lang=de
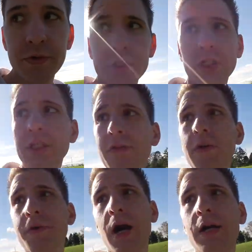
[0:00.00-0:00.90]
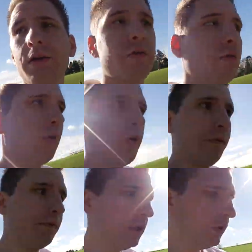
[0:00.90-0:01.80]
Twitch geht das einfach alles noch
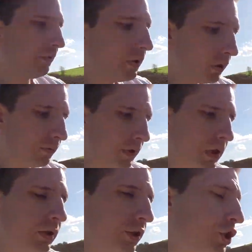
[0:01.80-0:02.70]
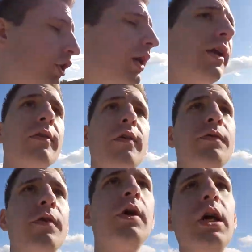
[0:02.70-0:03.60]
viel, viel, viel schneller. Das ist
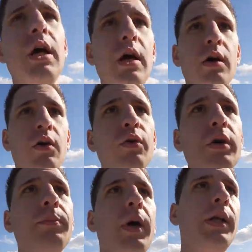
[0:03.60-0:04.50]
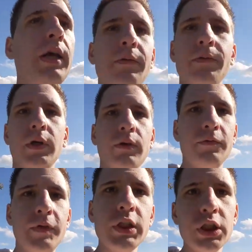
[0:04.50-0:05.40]
einfach ungemein heftig,
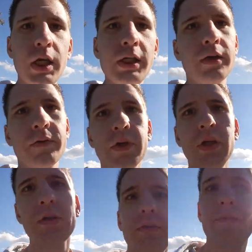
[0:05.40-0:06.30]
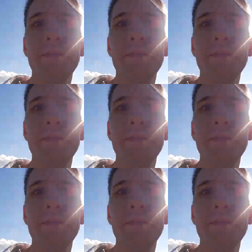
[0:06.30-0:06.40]
wie schnell das geht.